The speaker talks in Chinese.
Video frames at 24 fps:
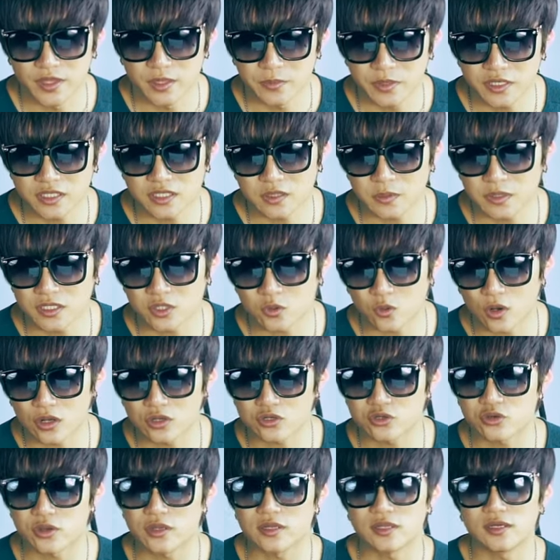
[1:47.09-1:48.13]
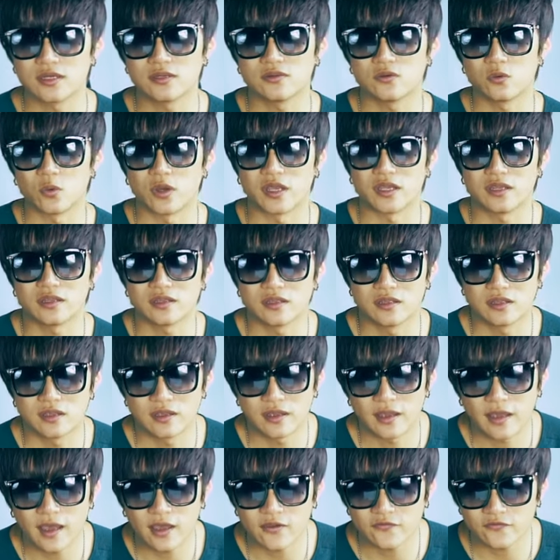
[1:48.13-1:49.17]
P 四 P 的光圈呢为
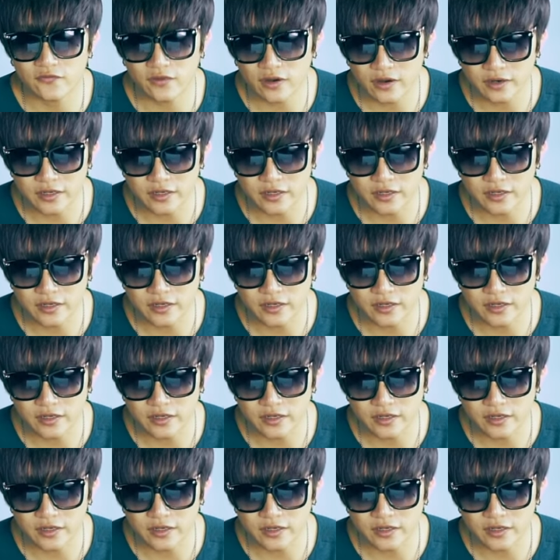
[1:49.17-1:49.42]
F